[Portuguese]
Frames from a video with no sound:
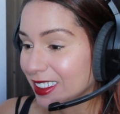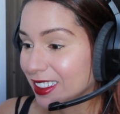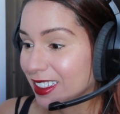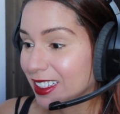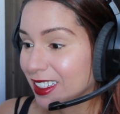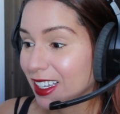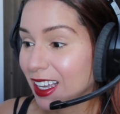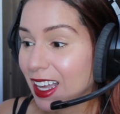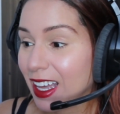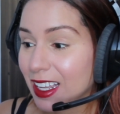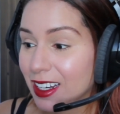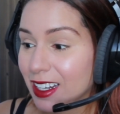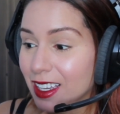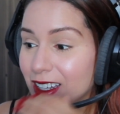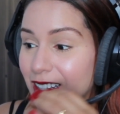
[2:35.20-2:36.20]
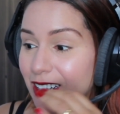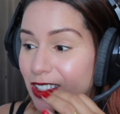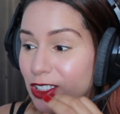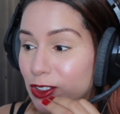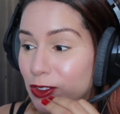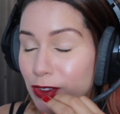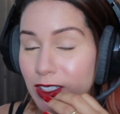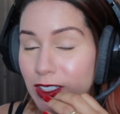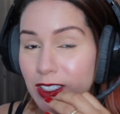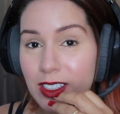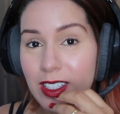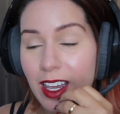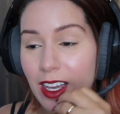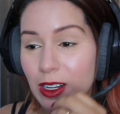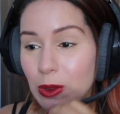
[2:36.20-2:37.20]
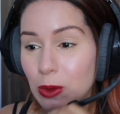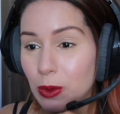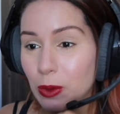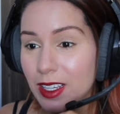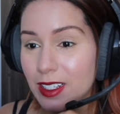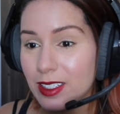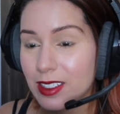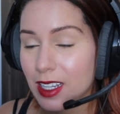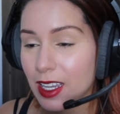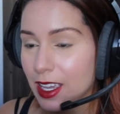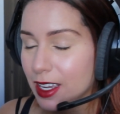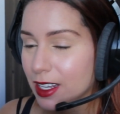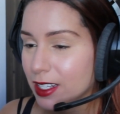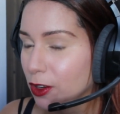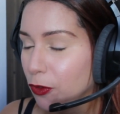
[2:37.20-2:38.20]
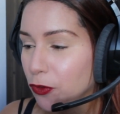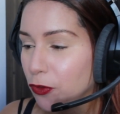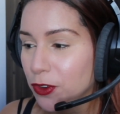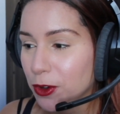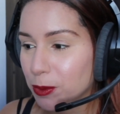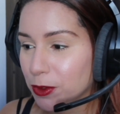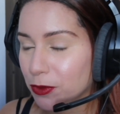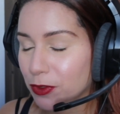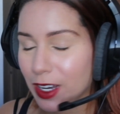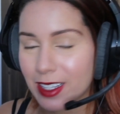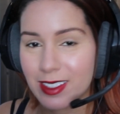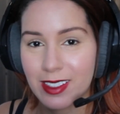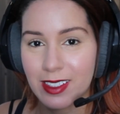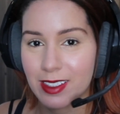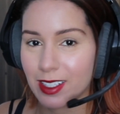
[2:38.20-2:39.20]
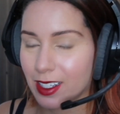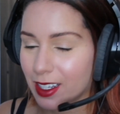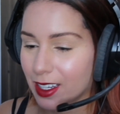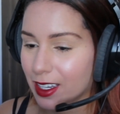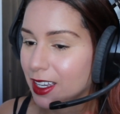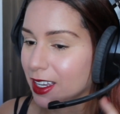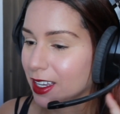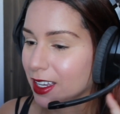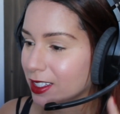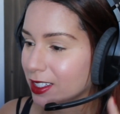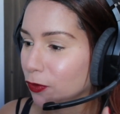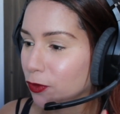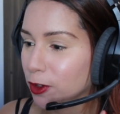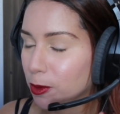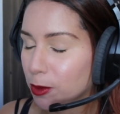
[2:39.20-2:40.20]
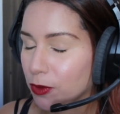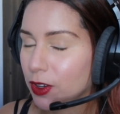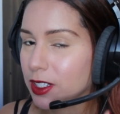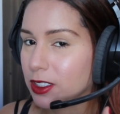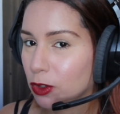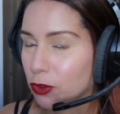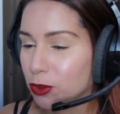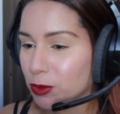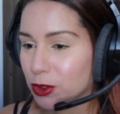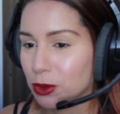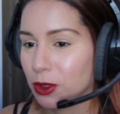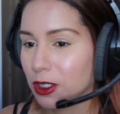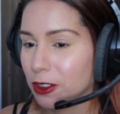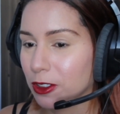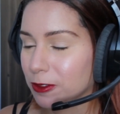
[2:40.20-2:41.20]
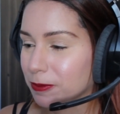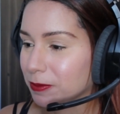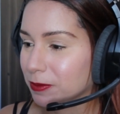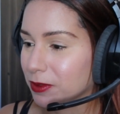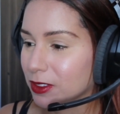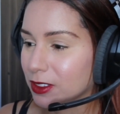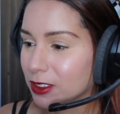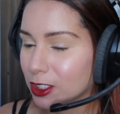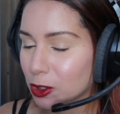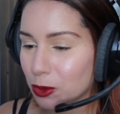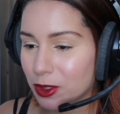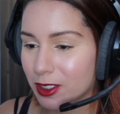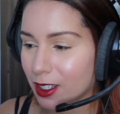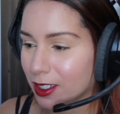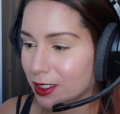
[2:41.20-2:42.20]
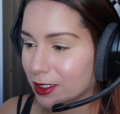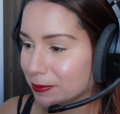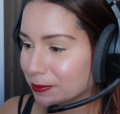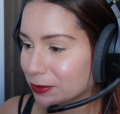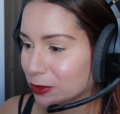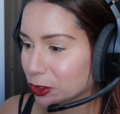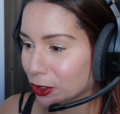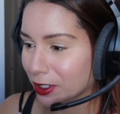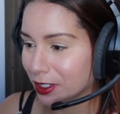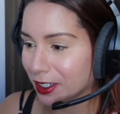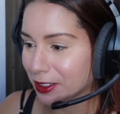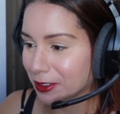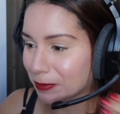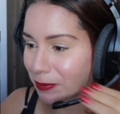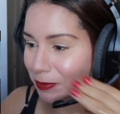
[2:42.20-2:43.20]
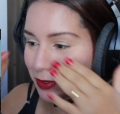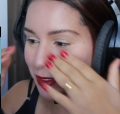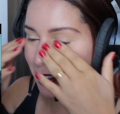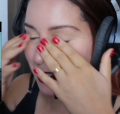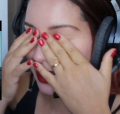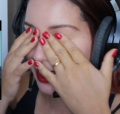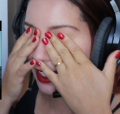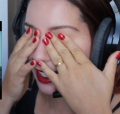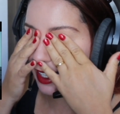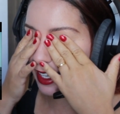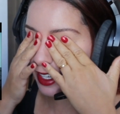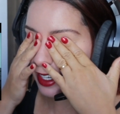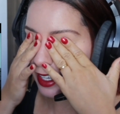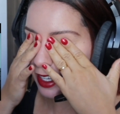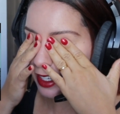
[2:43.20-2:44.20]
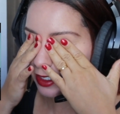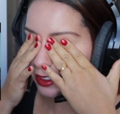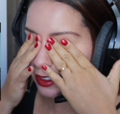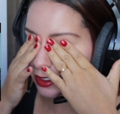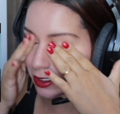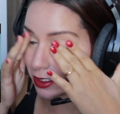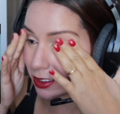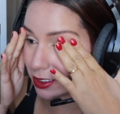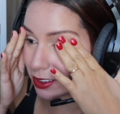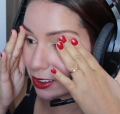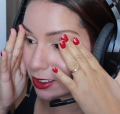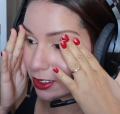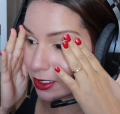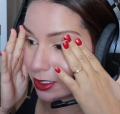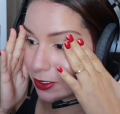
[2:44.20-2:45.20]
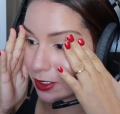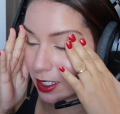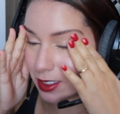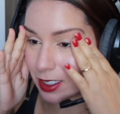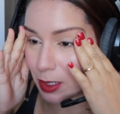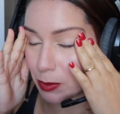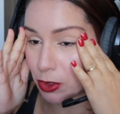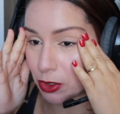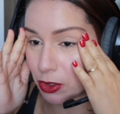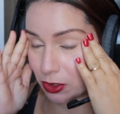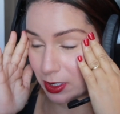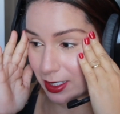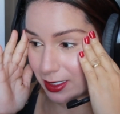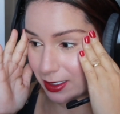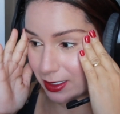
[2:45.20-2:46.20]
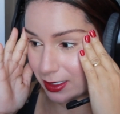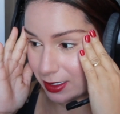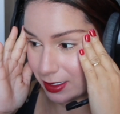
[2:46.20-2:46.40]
Cara, eles fizeram esse esse filme vai ser, esse filme vai ser o filme do ano. Não sei, joguei. Caraca, fiquei até emocionada.